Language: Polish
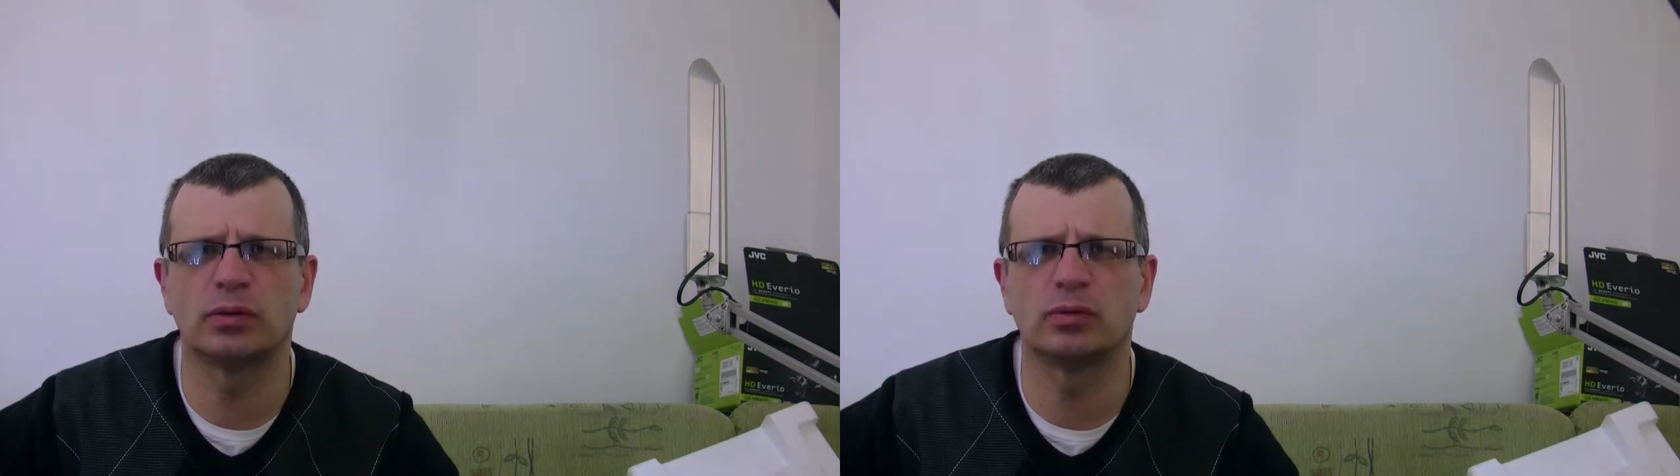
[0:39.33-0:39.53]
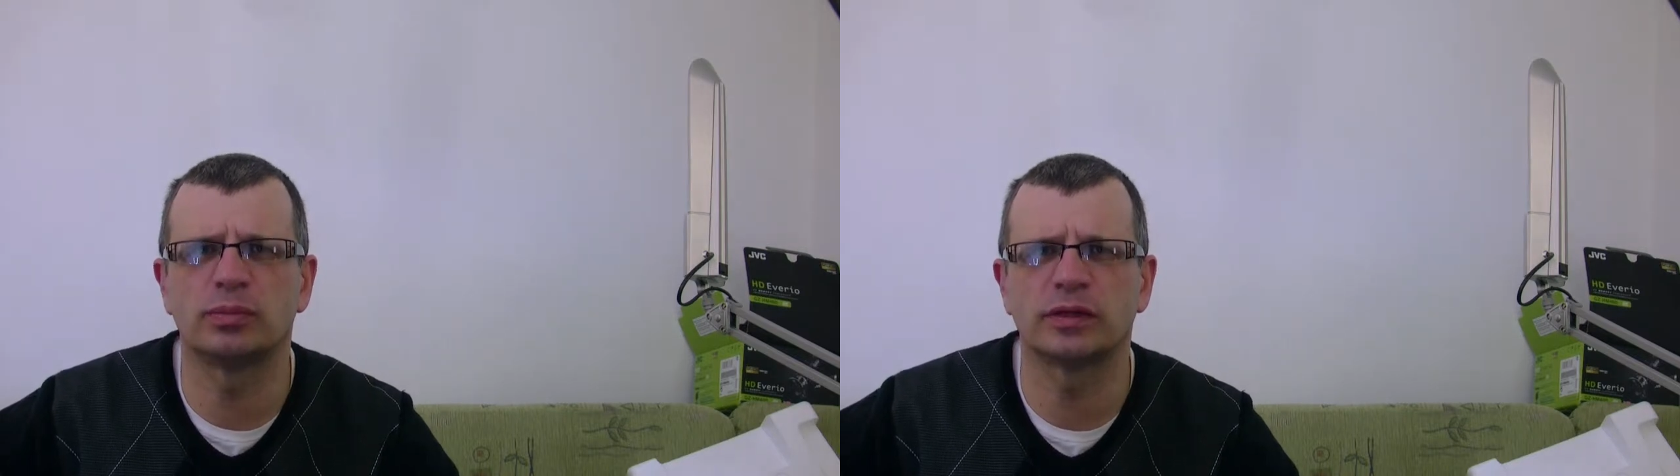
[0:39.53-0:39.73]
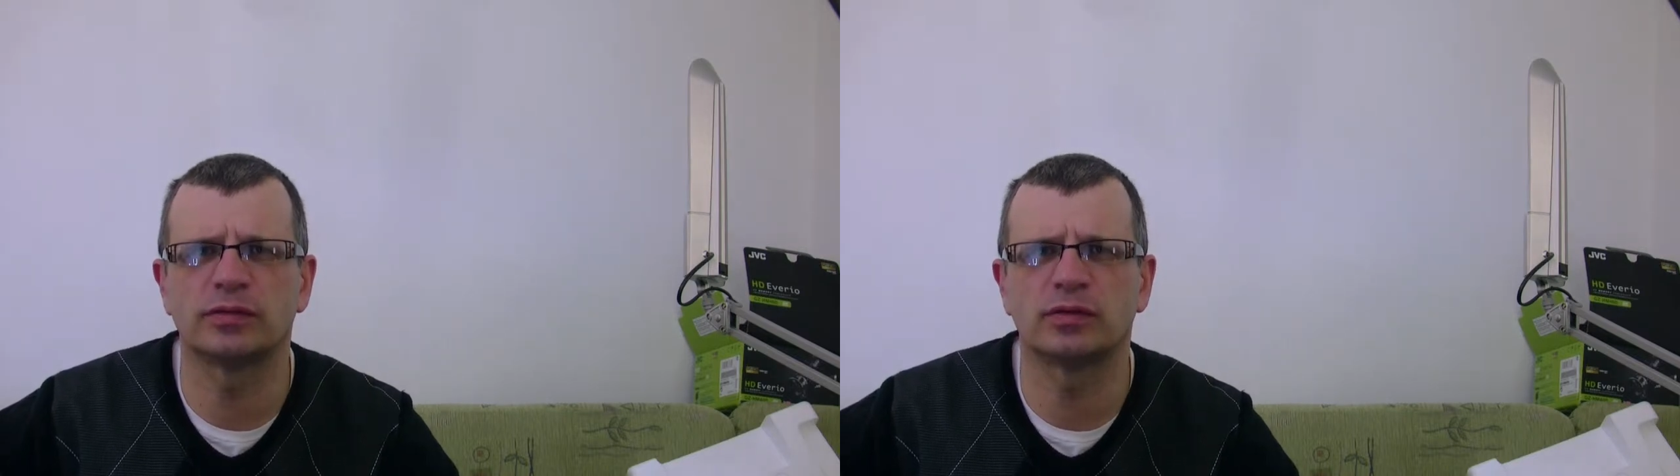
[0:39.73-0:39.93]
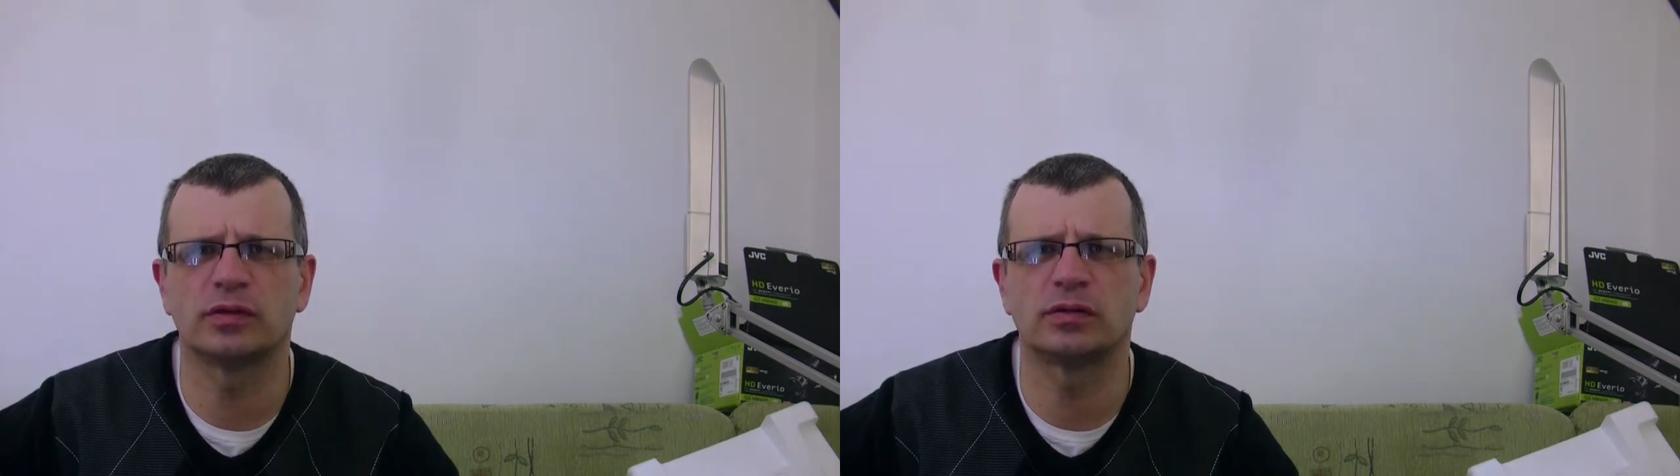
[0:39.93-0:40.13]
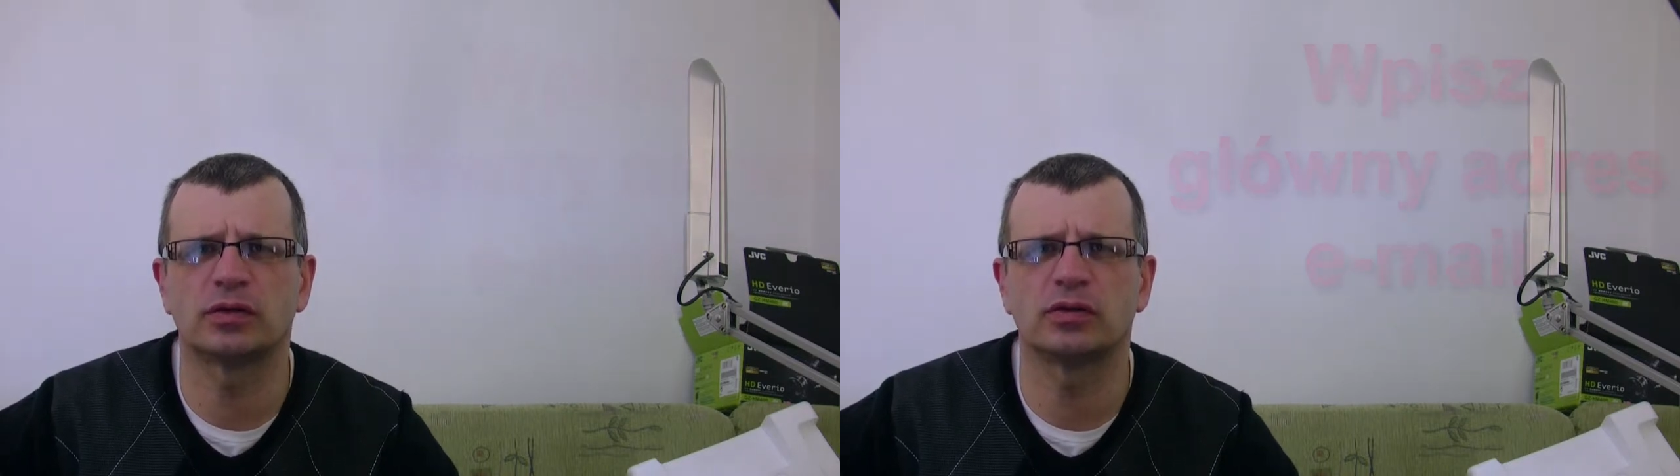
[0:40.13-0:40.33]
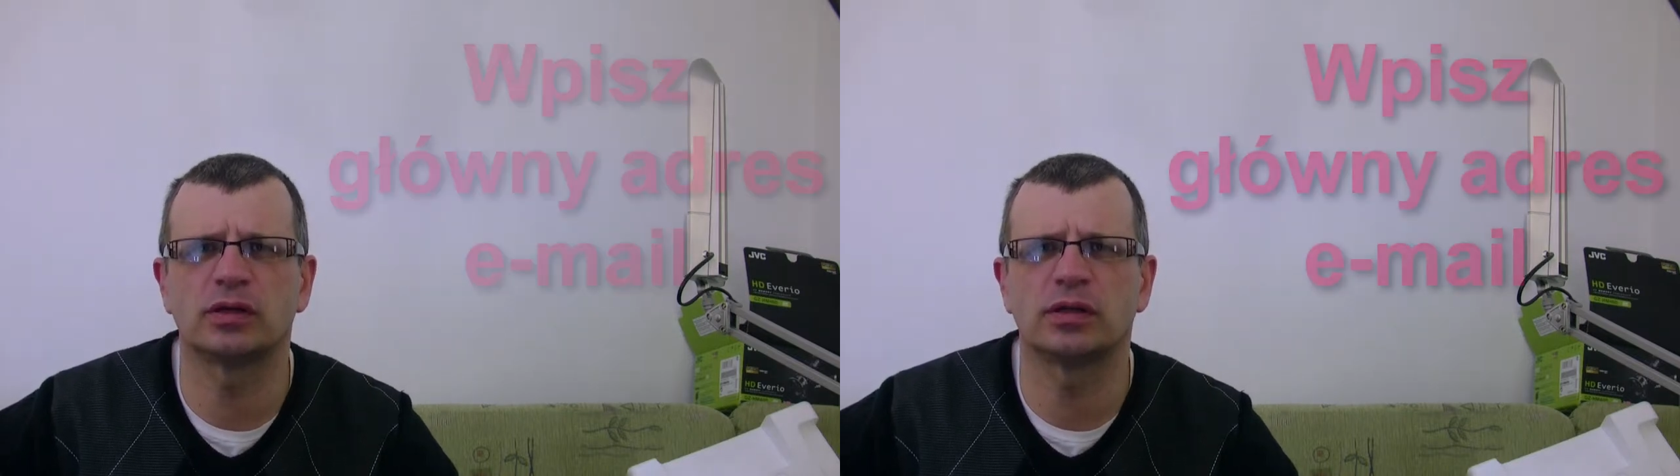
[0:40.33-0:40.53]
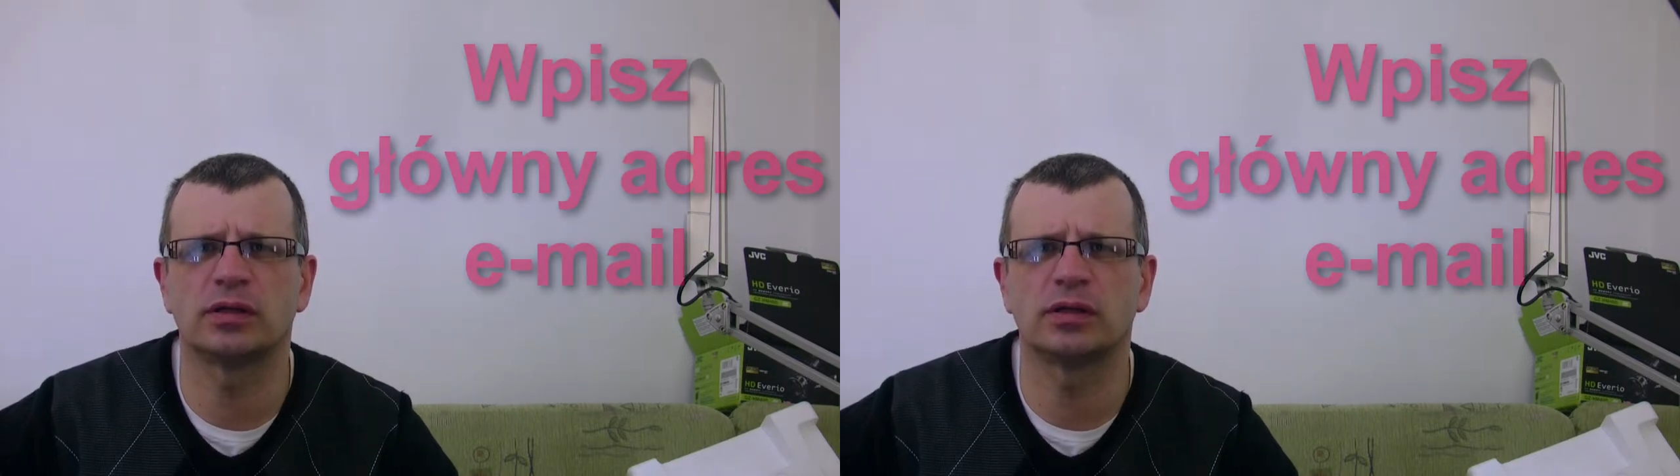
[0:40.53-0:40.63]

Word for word: lub na swojej stronie